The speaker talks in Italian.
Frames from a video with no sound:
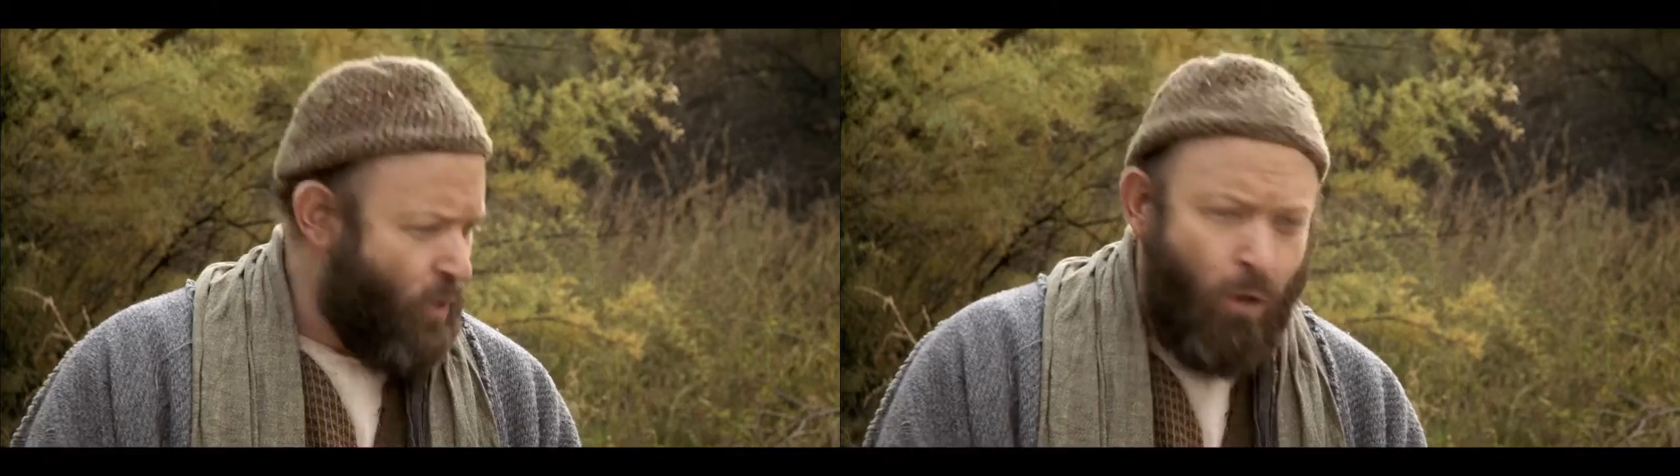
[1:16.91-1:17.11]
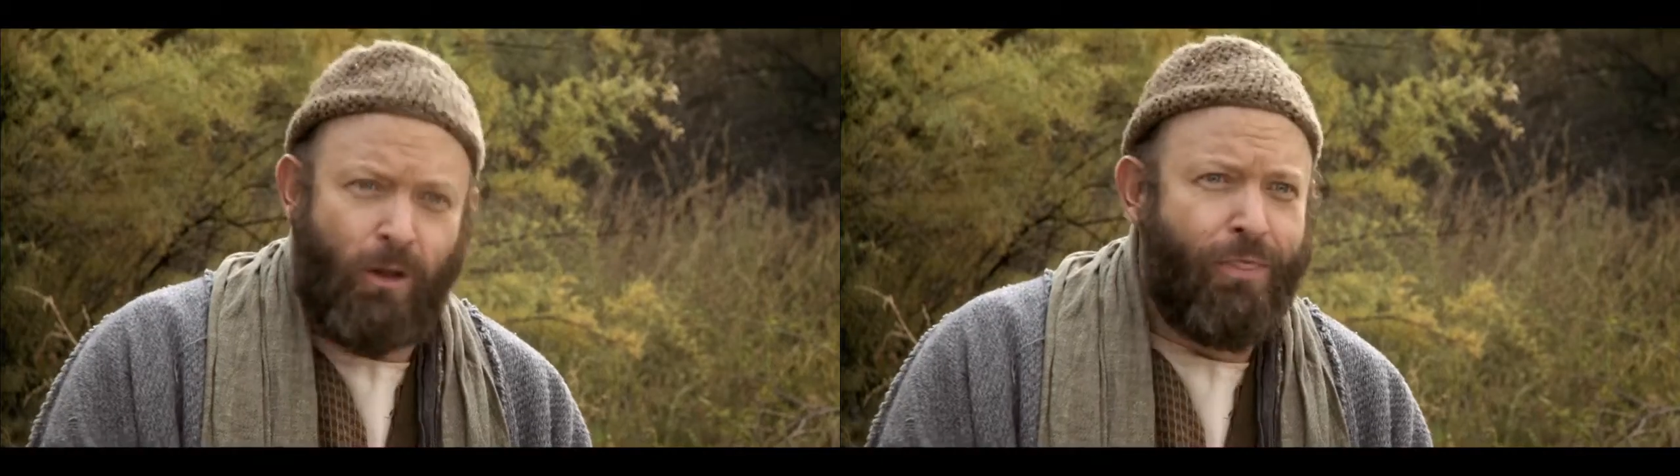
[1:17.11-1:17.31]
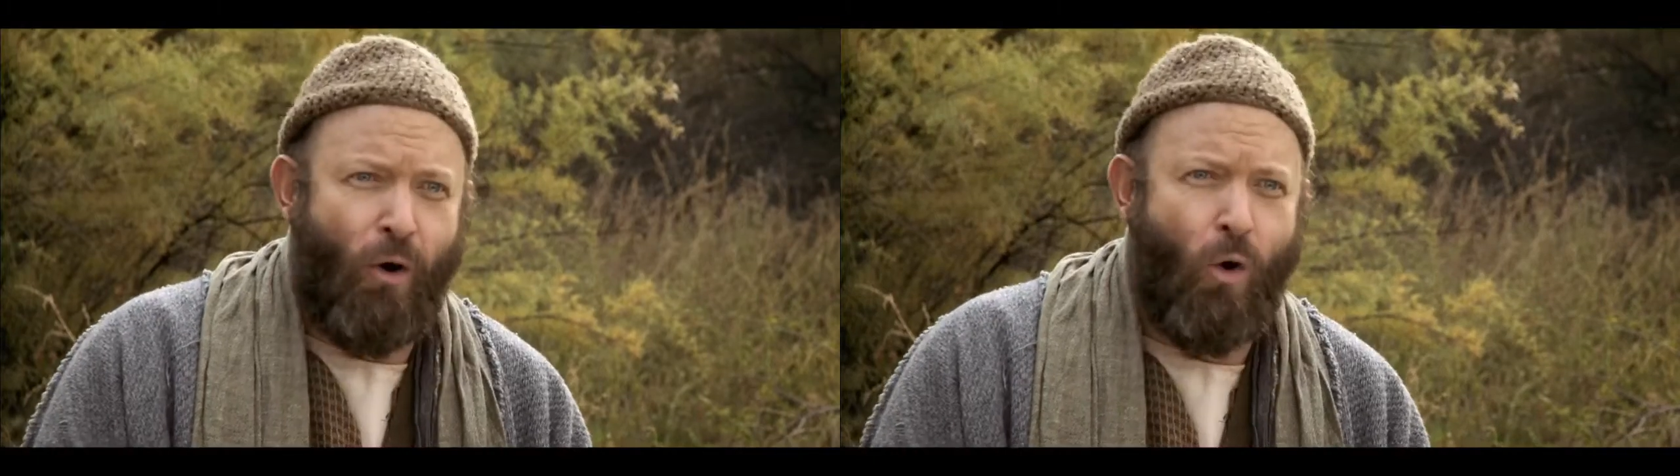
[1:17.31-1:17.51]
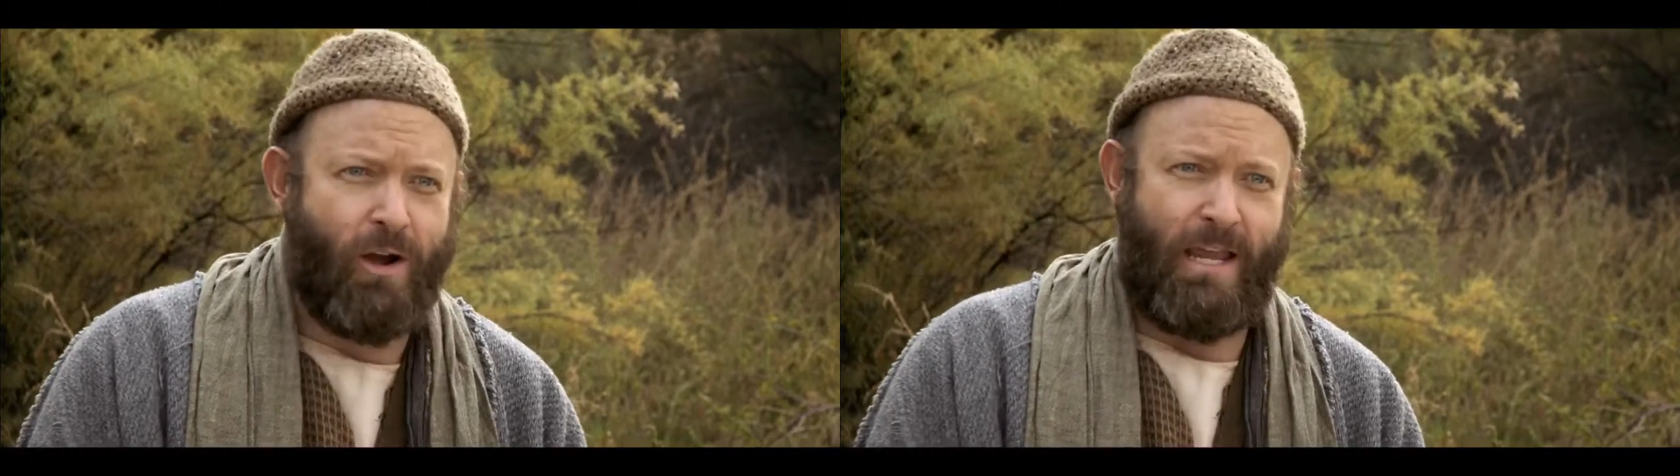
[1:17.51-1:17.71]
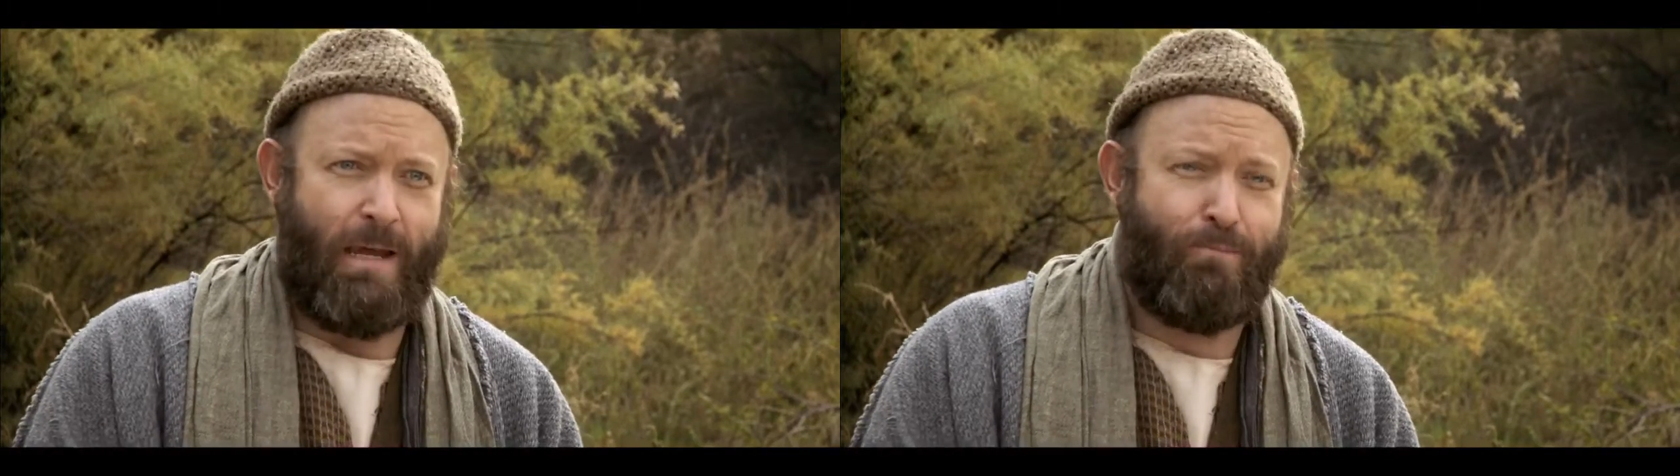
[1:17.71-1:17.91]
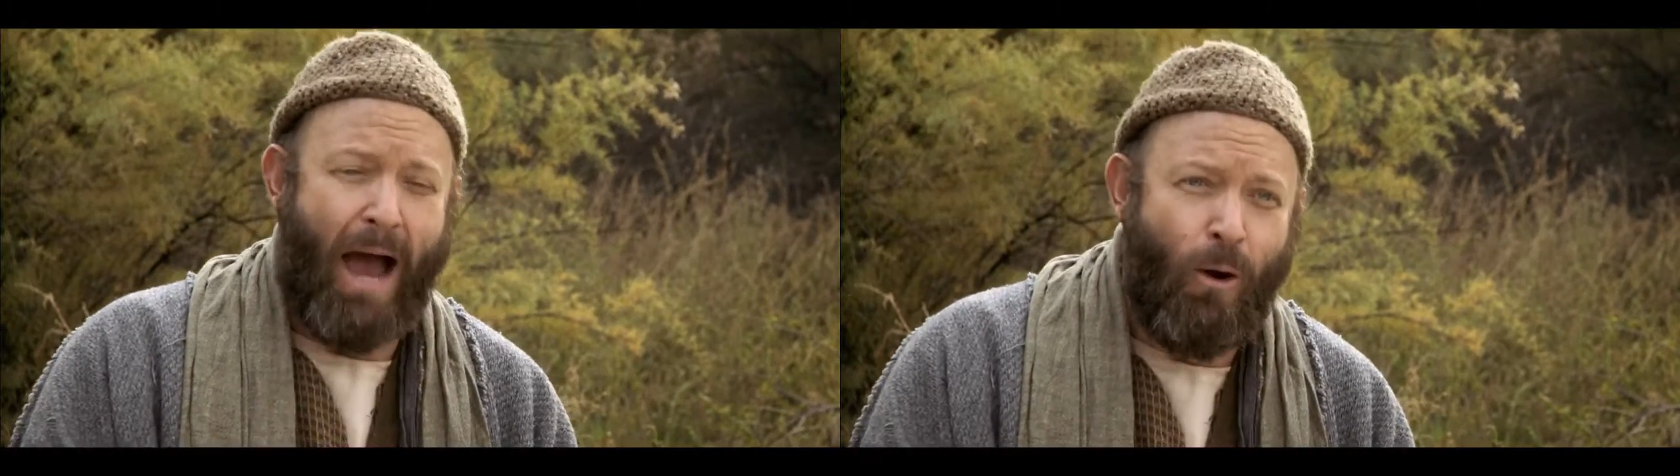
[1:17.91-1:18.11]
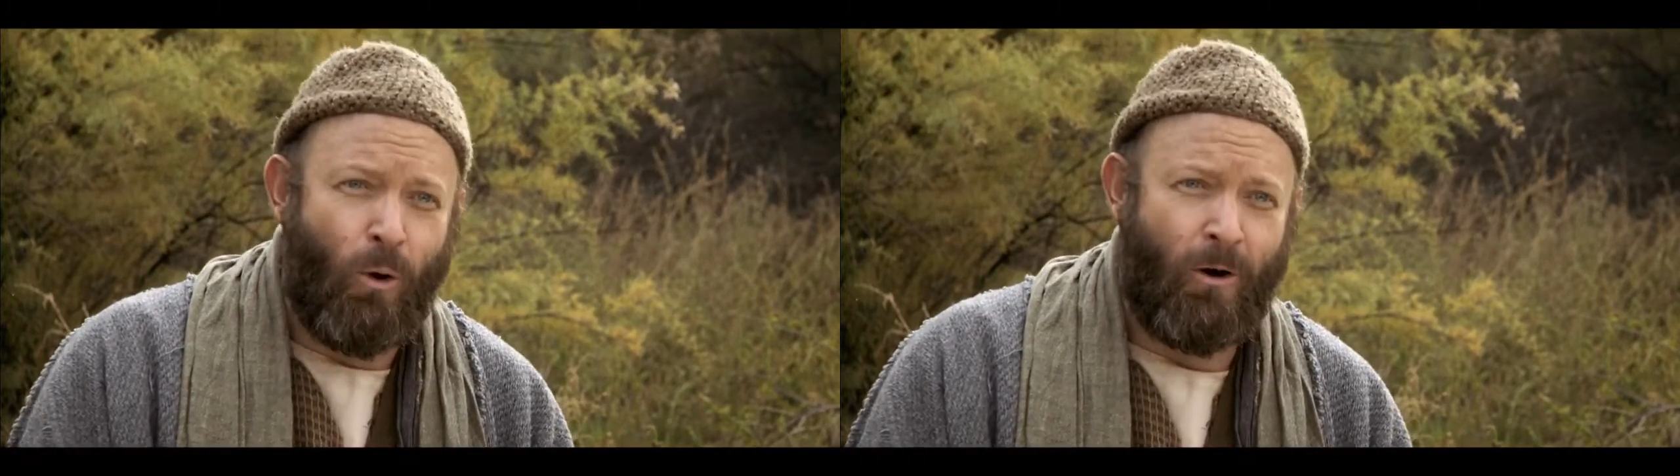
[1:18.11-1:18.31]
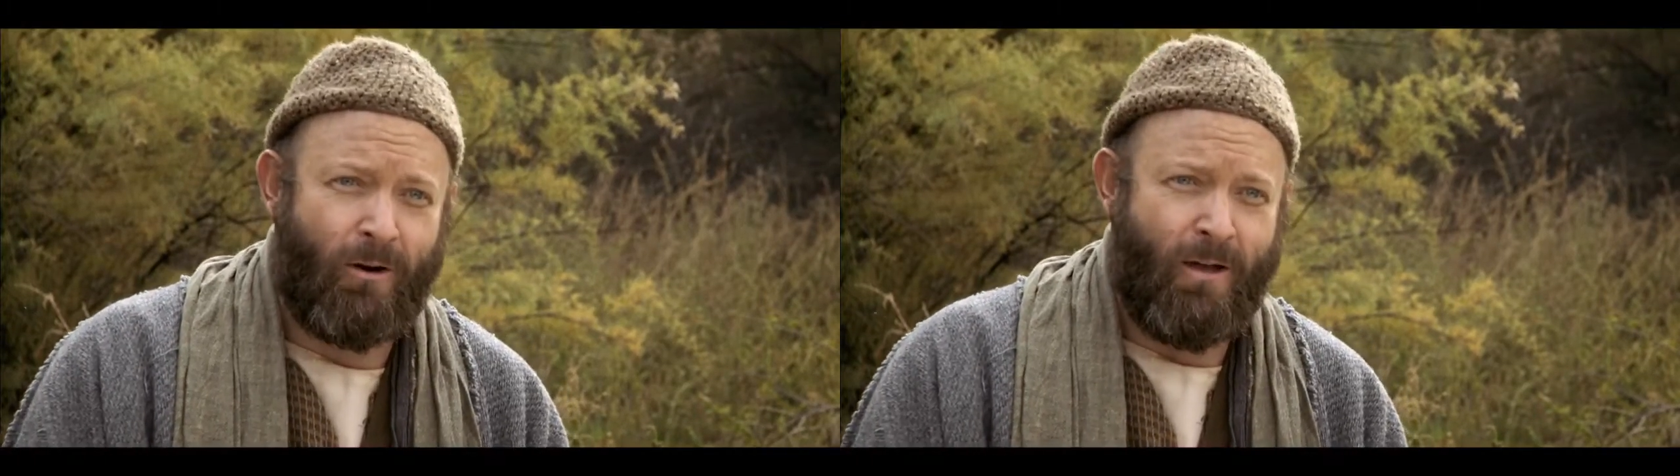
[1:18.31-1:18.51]
ed ogni, ogni
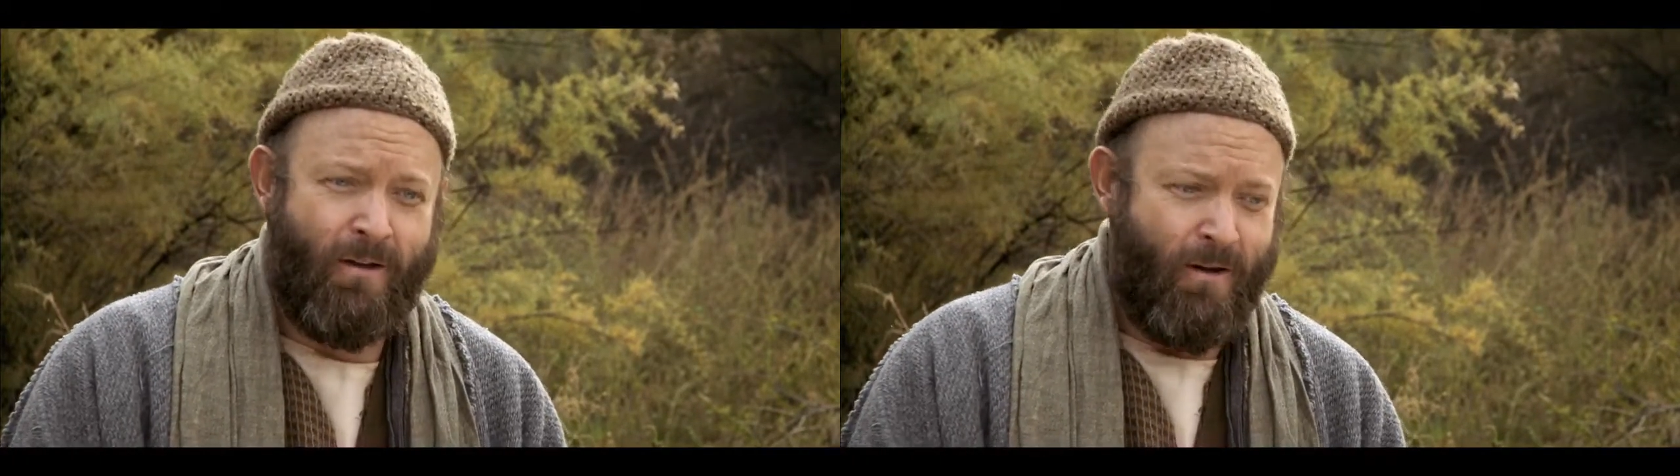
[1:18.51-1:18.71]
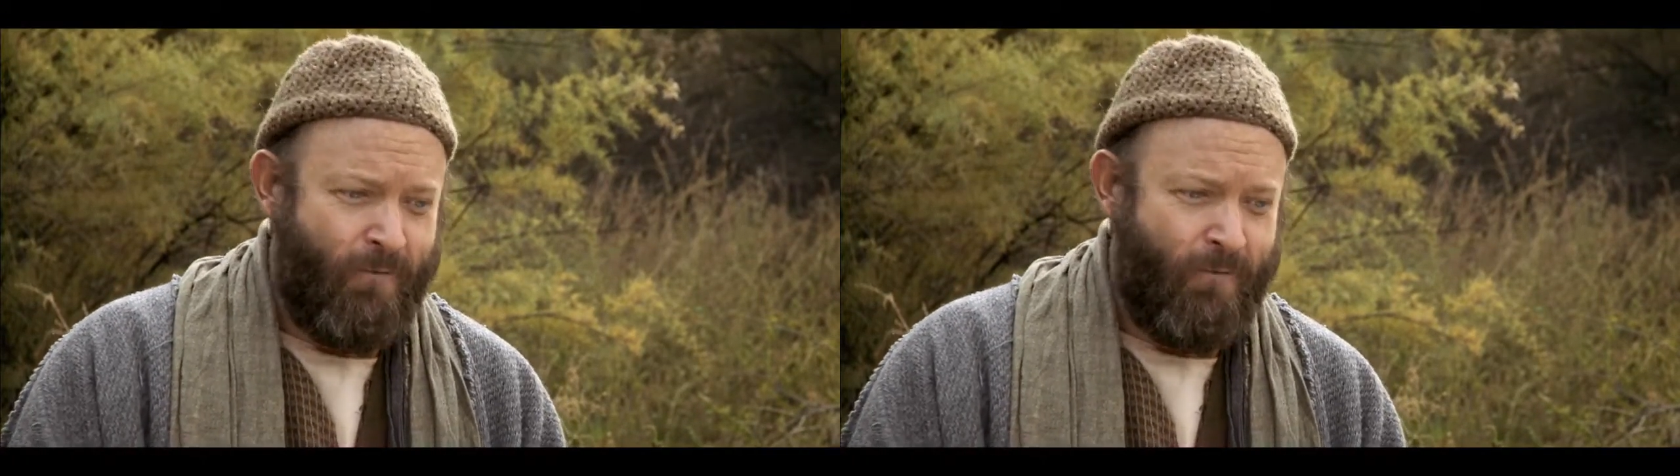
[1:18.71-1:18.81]
potenza,